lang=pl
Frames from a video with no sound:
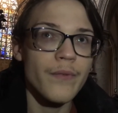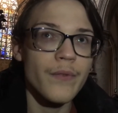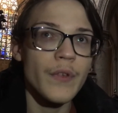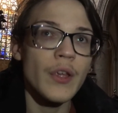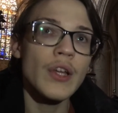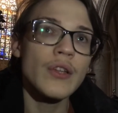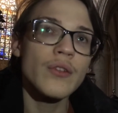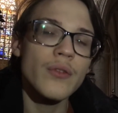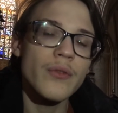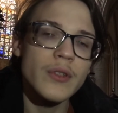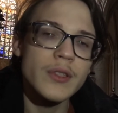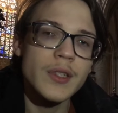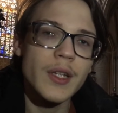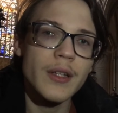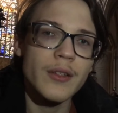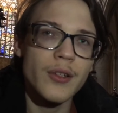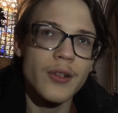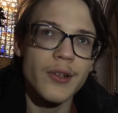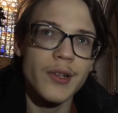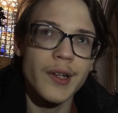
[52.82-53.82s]
Ja to
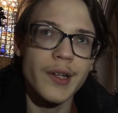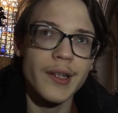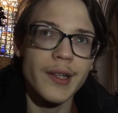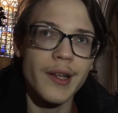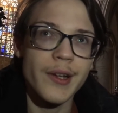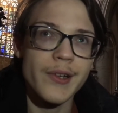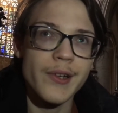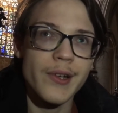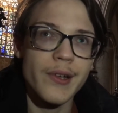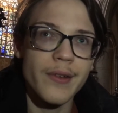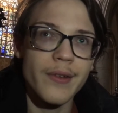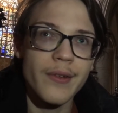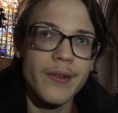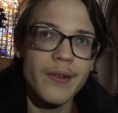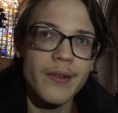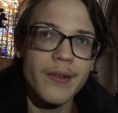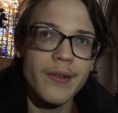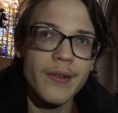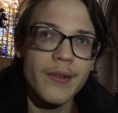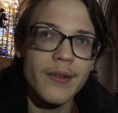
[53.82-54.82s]
widzę trochę inaczej.
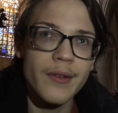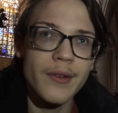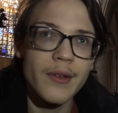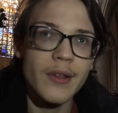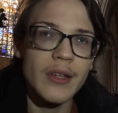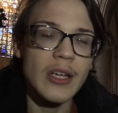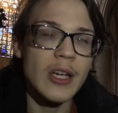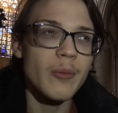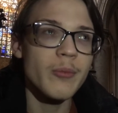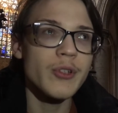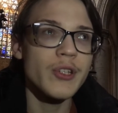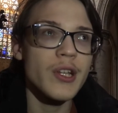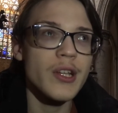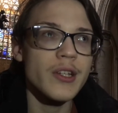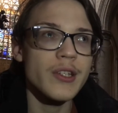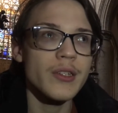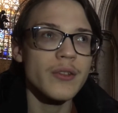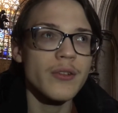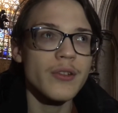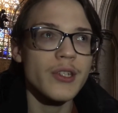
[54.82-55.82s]
Ja
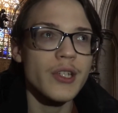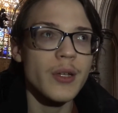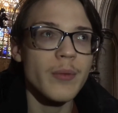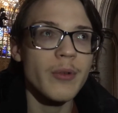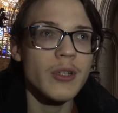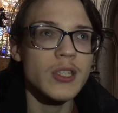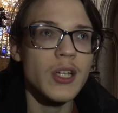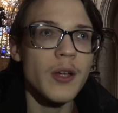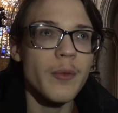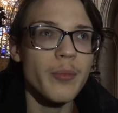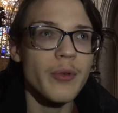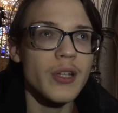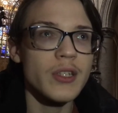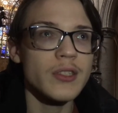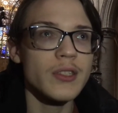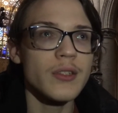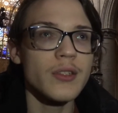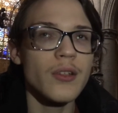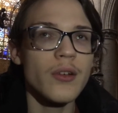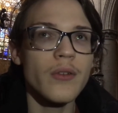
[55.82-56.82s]
myślę, że to trzeba
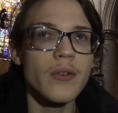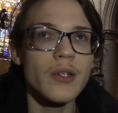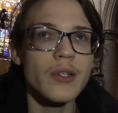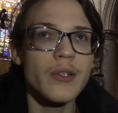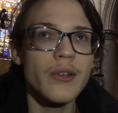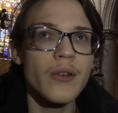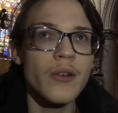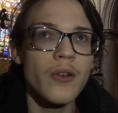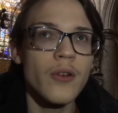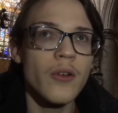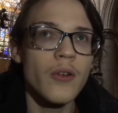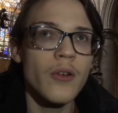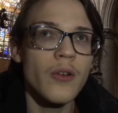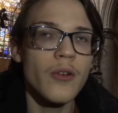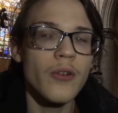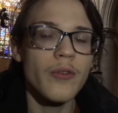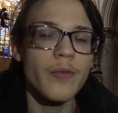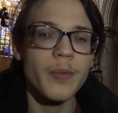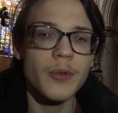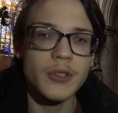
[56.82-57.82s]
zaprezentować
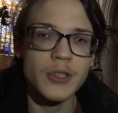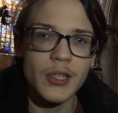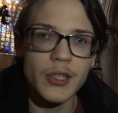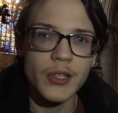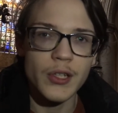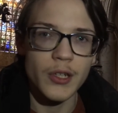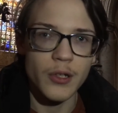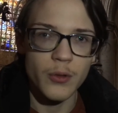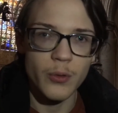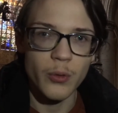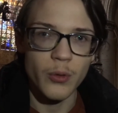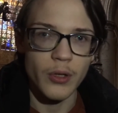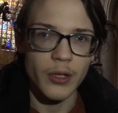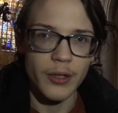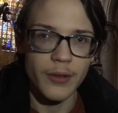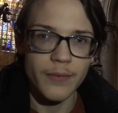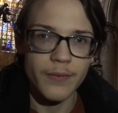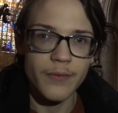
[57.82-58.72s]
w postaci kuli,